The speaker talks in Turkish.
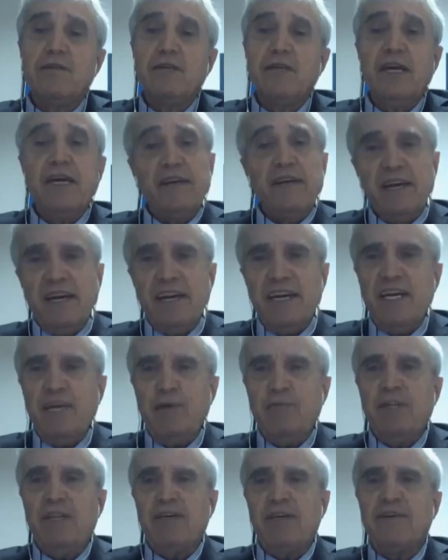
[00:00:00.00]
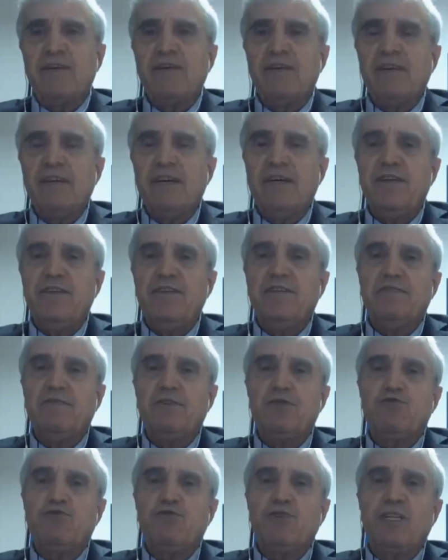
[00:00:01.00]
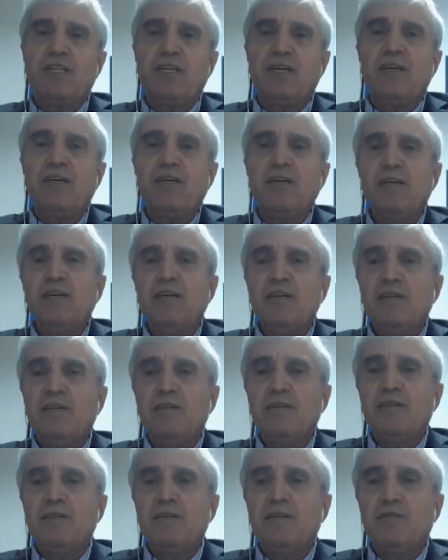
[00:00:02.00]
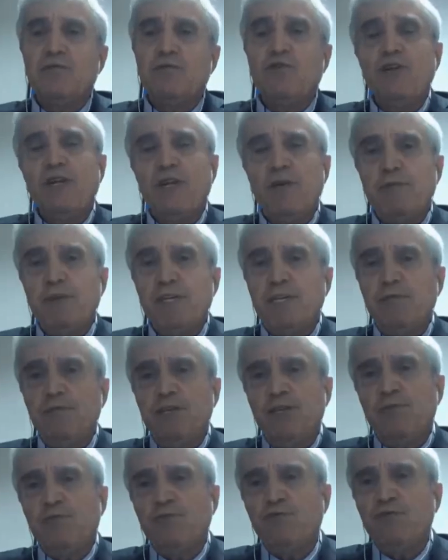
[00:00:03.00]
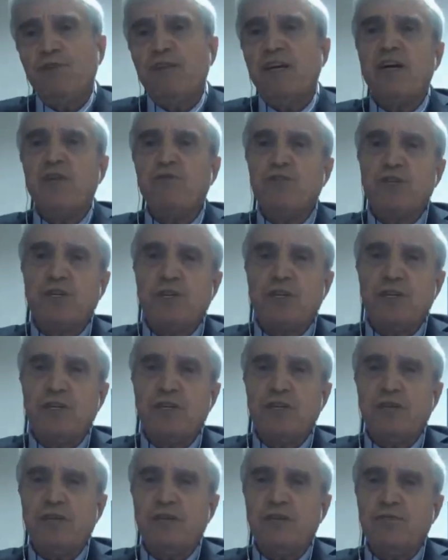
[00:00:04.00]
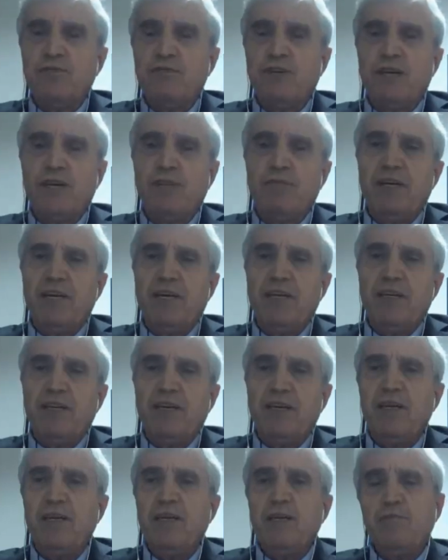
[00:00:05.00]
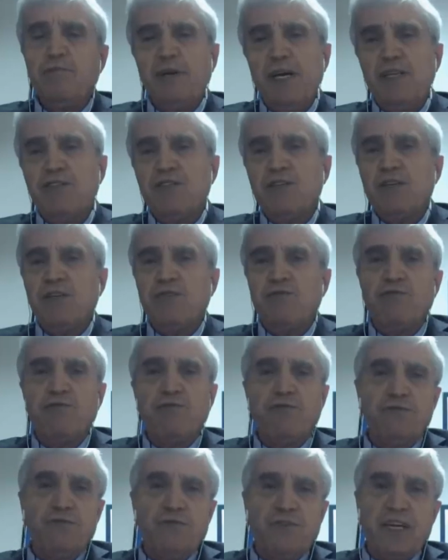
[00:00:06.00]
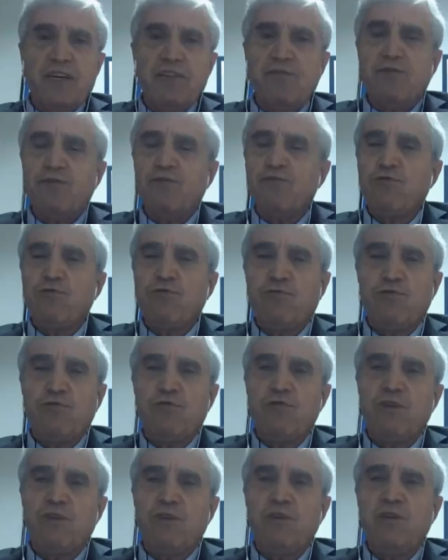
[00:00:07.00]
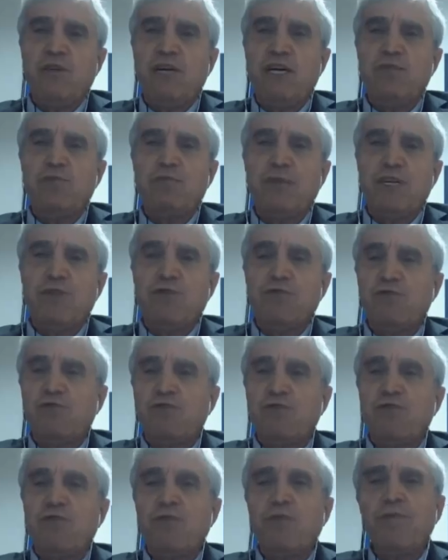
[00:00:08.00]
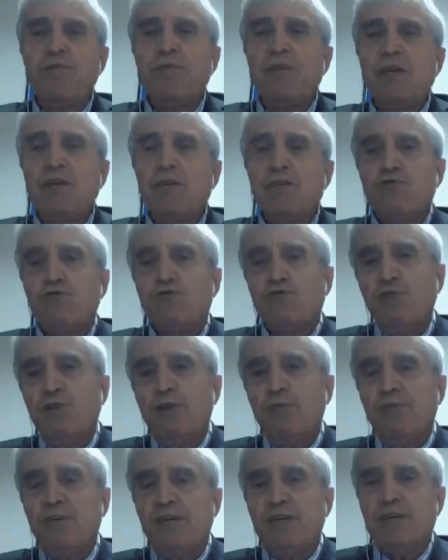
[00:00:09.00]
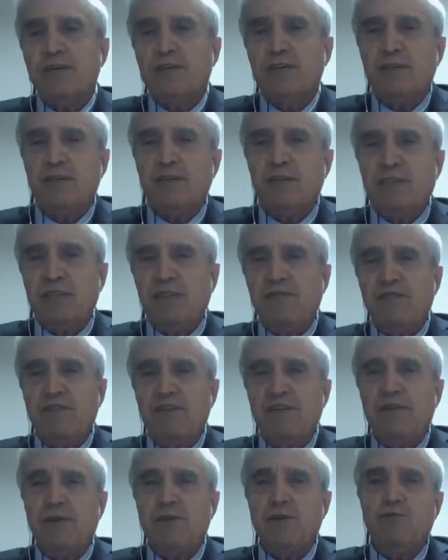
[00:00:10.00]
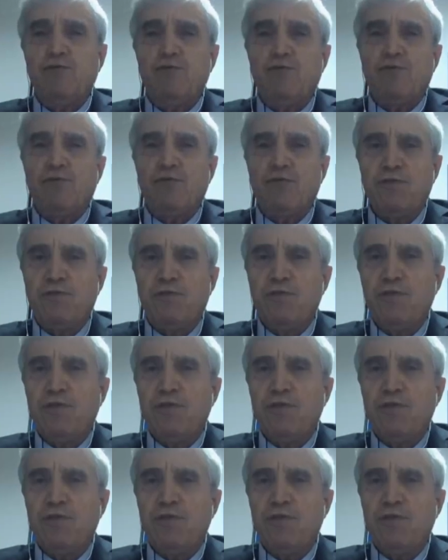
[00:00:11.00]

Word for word: engelleyebilir. Yani İsveç orada e, önlem alabilir. Bu daha önceki e, dönemlerde Belçika'da olsun, Fransa'da olsun, e, Almanya'da olsun şöyle bir e, tezde geliyor e,